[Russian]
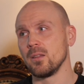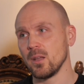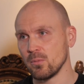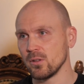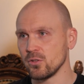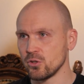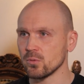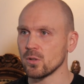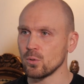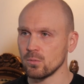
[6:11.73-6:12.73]
не было
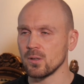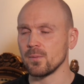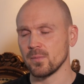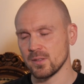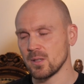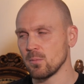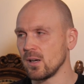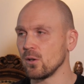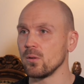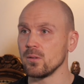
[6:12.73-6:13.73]
ничего такого
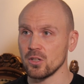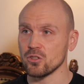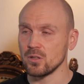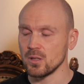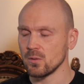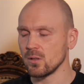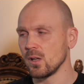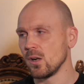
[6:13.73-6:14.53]
экстремального, неожиданного.